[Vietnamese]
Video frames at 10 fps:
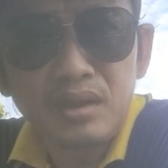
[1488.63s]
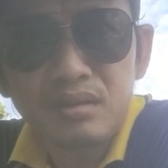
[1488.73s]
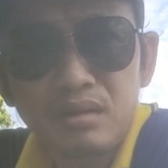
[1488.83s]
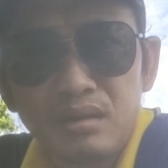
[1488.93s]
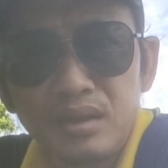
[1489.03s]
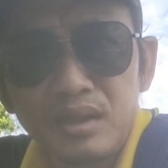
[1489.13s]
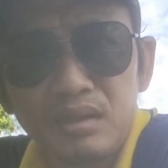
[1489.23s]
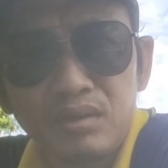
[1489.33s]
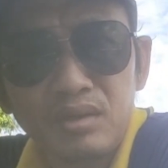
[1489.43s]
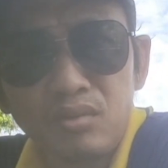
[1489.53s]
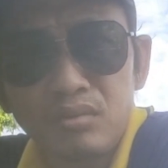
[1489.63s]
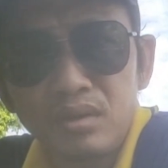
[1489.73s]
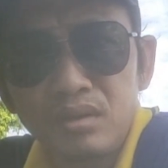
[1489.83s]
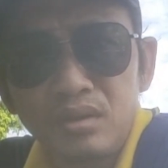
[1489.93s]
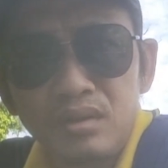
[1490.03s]
viện đừng nghe theo thầy thuốc
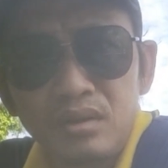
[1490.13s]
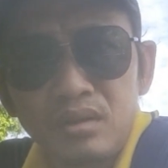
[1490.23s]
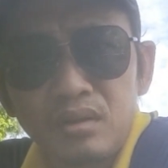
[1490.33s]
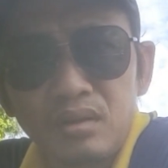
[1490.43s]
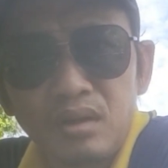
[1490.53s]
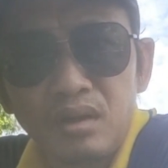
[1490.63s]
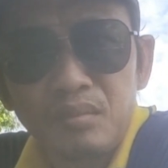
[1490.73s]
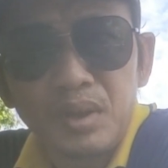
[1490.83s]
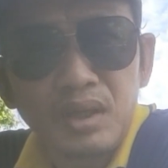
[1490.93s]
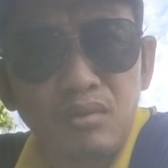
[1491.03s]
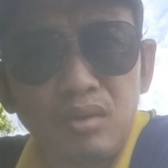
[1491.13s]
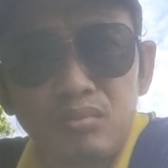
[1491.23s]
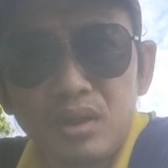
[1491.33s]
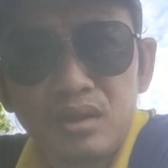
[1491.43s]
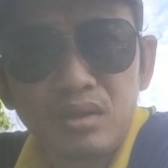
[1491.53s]
À, mới đầu là
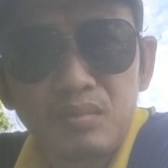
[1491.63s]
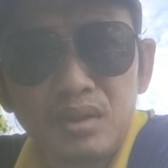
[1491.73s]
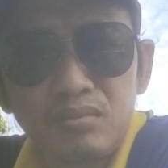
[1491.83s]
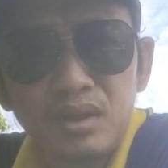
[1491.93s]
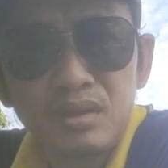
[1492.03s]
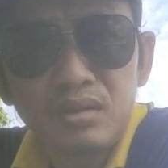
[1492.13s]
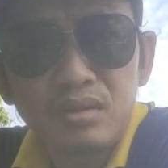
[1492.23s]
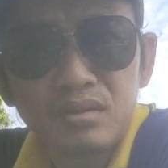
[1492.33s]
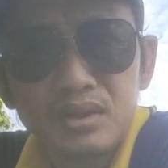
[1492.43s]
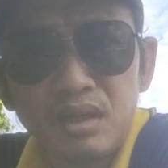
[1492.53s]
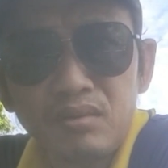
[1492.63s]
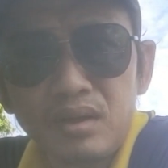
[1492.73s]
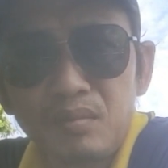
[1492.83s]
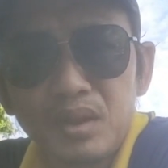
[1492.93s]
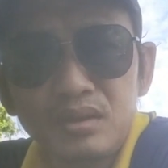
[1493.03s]
ung thư thôi bệnh ung thư thôi rồi sau
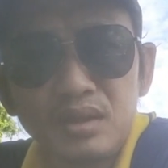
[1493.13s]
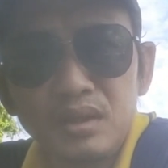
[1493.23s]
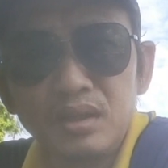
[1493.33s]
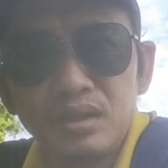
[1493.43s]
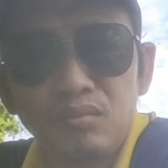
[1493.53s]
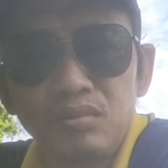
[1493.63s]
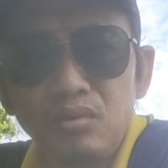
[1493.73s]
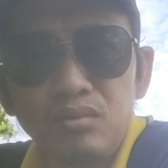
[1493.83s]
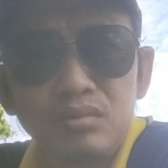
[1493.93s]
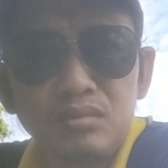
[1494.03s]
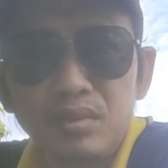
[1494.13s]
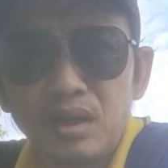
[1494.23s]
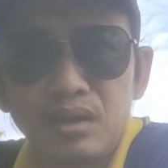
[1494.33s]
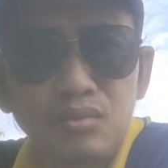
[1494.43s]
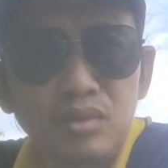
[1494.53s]
này là bệnh gì cũng uống
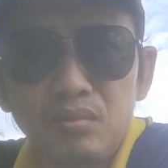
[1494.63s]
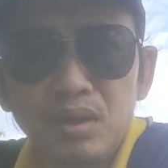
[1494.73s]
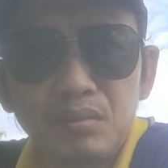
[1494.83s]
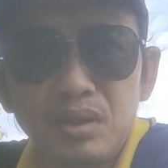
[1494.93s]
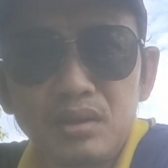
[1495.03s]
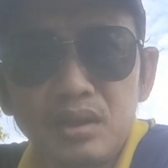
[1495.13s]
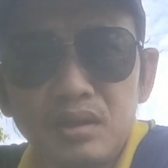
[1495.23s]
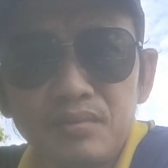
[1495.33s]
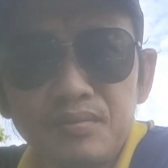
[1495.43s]
bạc hà núi cũng hết bệnh chứ